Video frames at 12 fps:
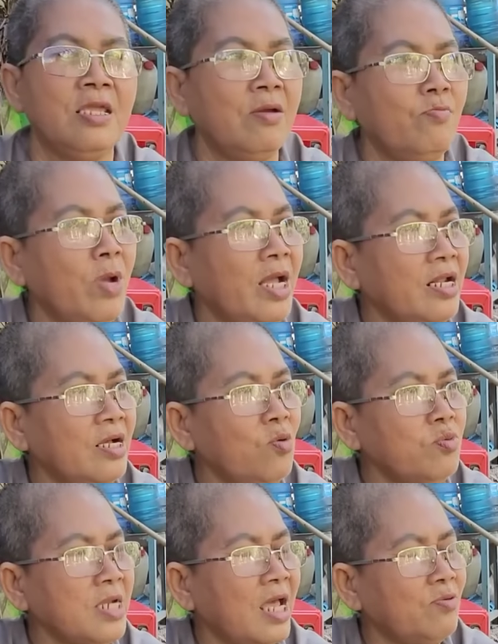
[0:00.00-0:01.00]
ma ở khúc
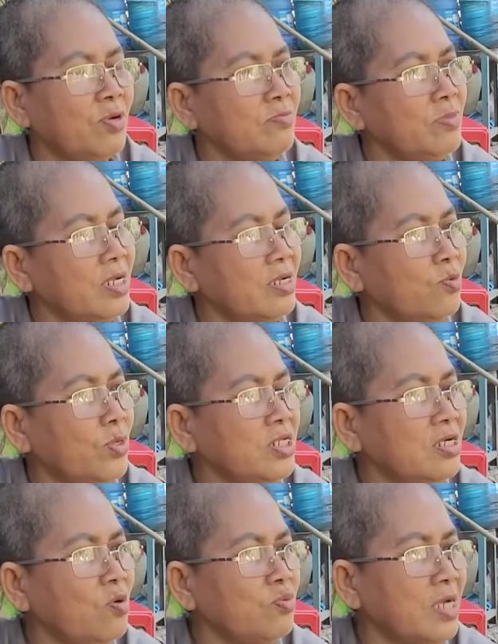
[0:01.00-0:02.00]
nào hả quỷ ở
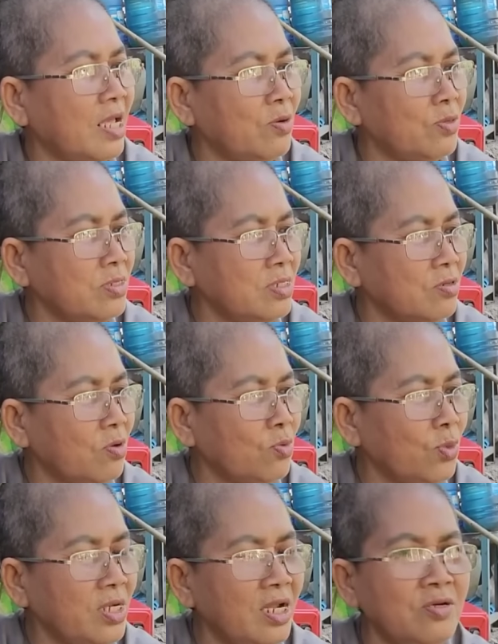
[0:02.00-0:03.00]
khúc nào con quỷ
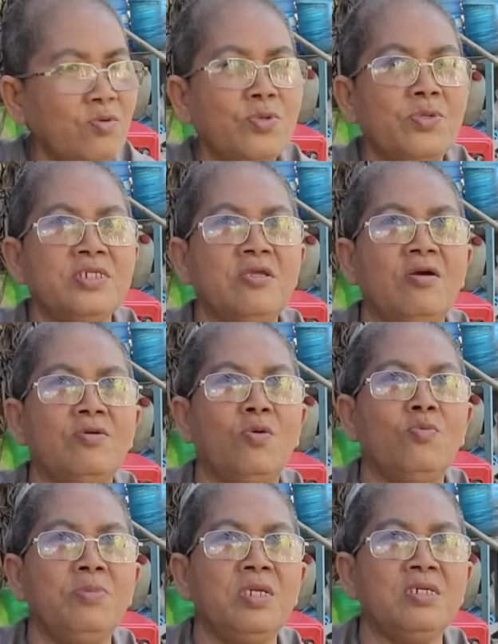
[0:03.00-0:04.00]
lớn con quỷ nhỏ con không
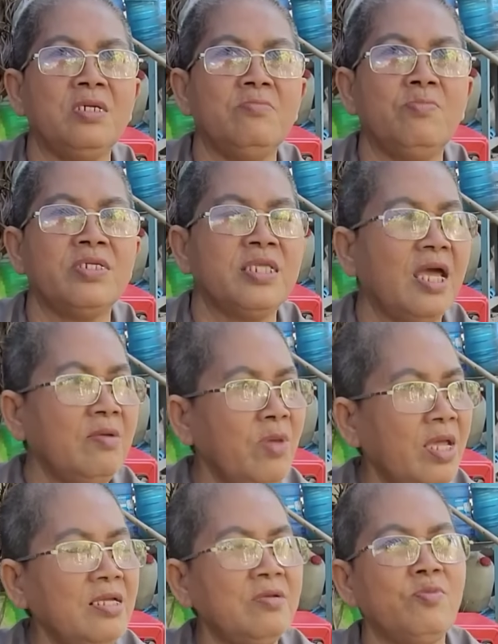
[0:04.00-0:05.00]
biết nữa mà giái bế
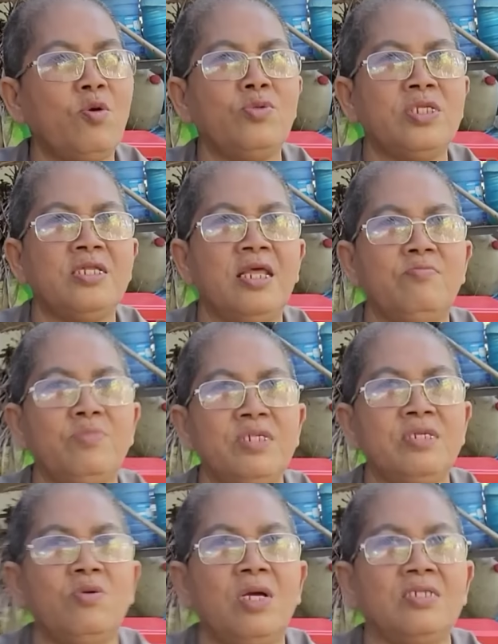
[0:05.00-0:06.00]
rồi cô về đây mới chịu
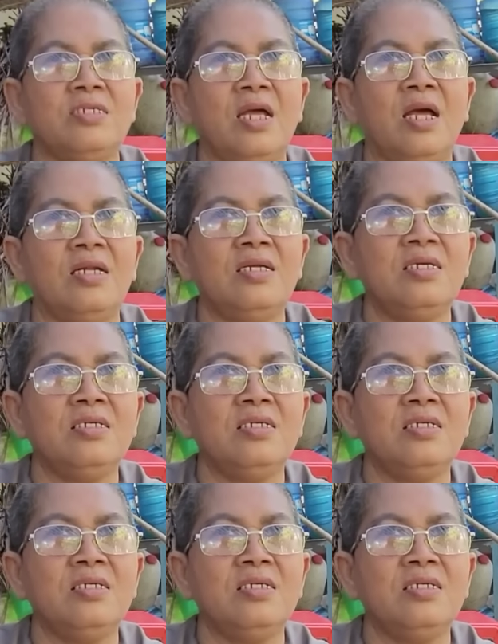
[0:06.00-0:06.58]
ở, ở đó